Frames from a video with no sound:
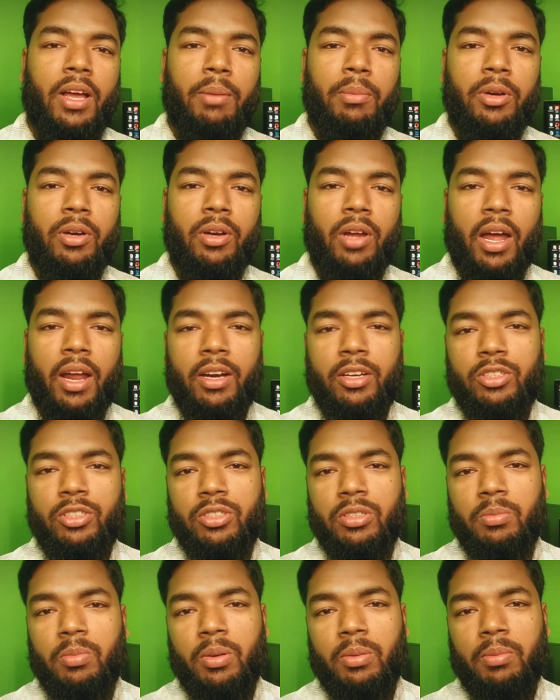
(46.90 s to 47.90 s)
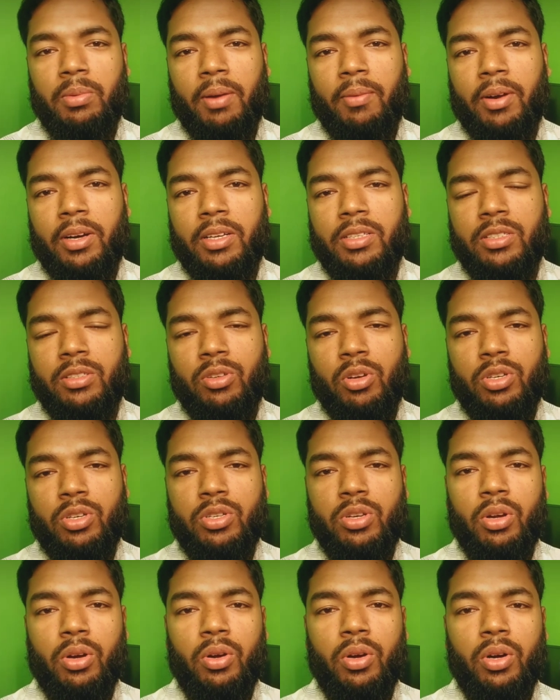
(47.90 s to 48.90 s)
আবার আরেকজন বলবে আমার কাছে দশ
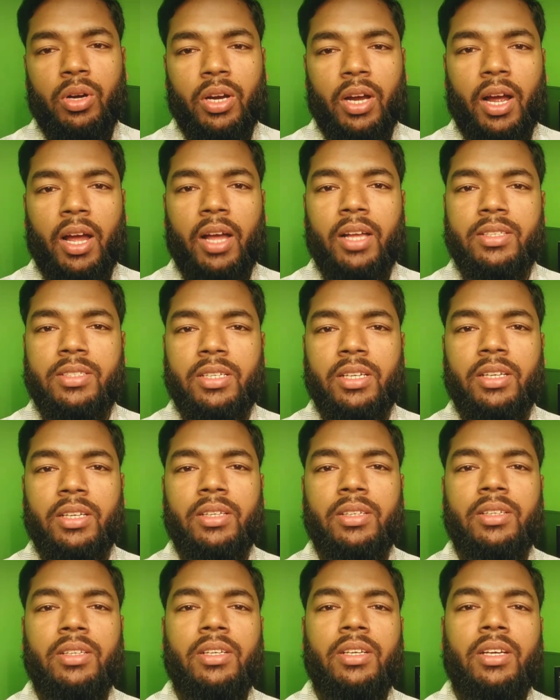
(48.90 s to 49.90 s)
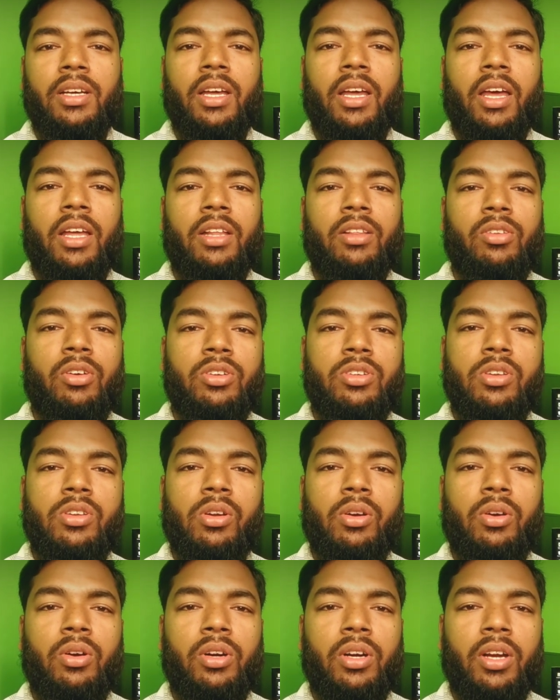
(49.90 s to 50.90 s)
লক্ষ টাকা আছে এই দশ
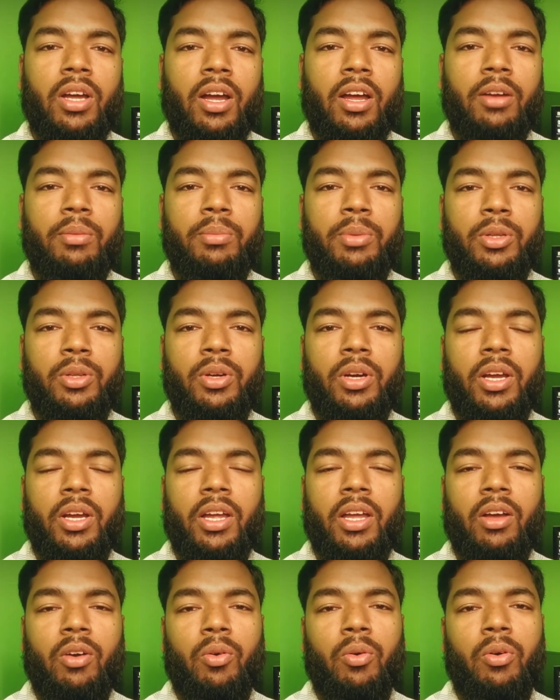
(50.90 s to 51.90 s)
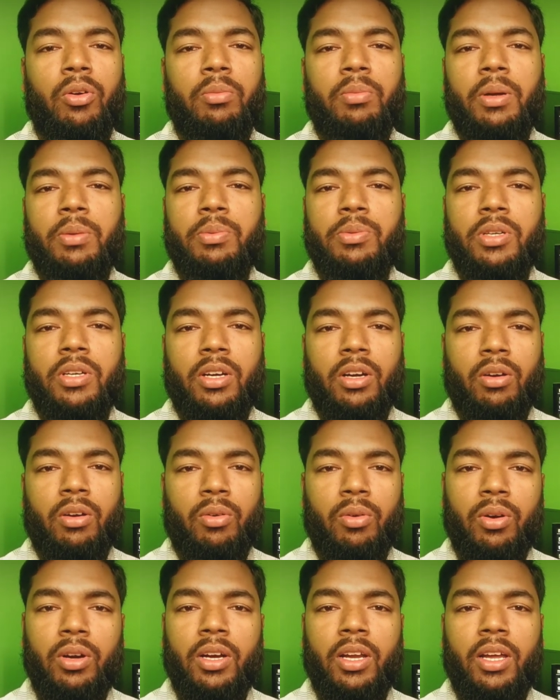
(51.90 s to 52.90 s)
লক্ষ টাকার ভিতরে কোন ব্যবসাটা
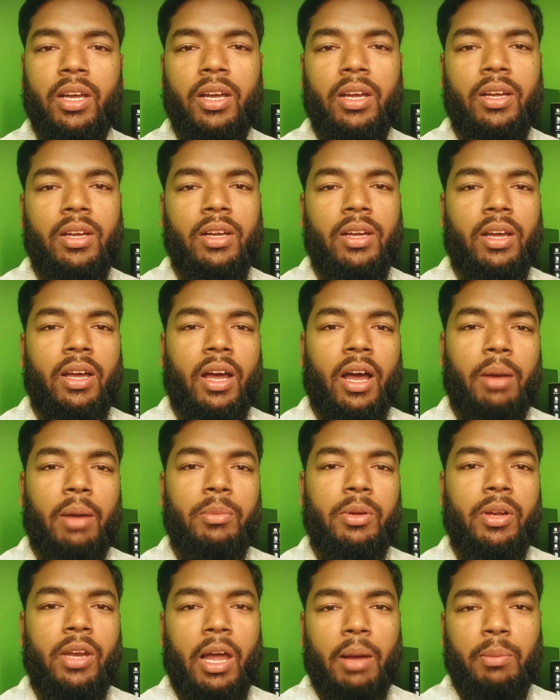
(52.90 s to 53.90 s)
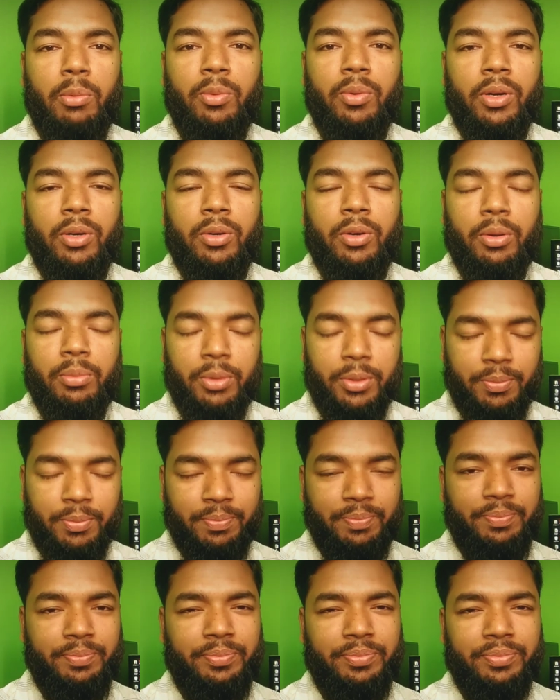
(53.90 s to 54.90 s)
করলে আমি লাভবান হব
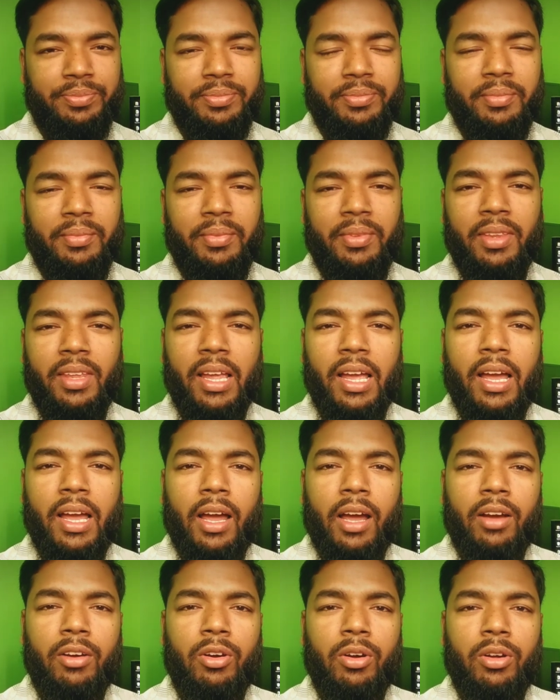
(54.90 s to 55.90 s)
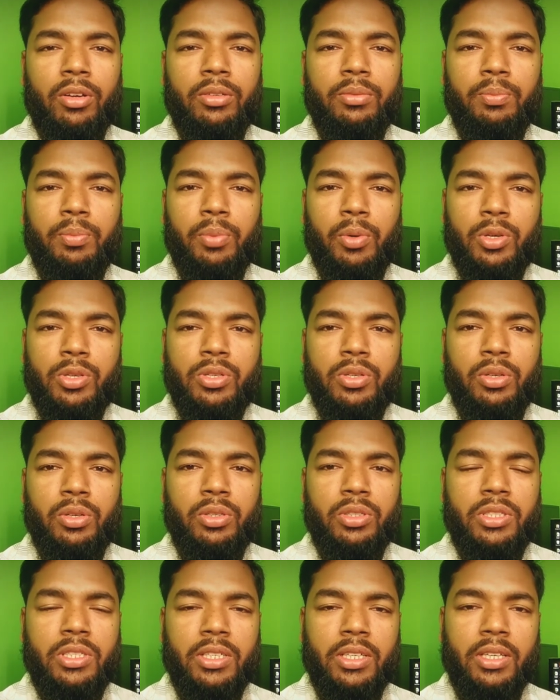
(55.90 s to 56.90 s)
এখন প্রশ্ন
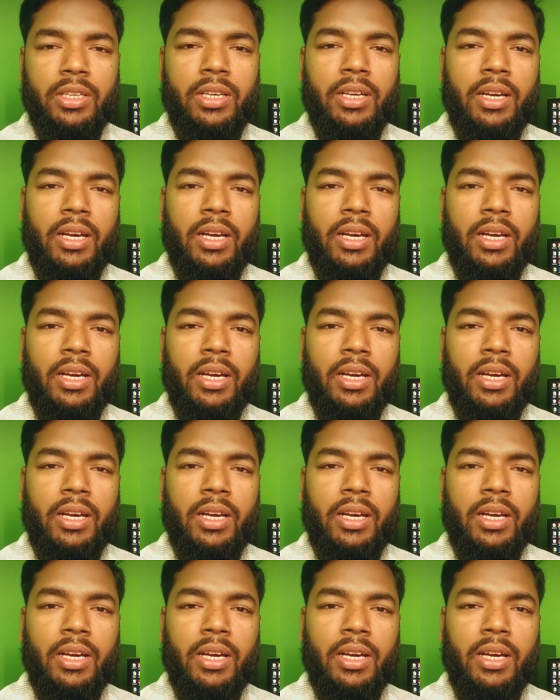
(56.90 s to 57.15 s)
হচ্ছে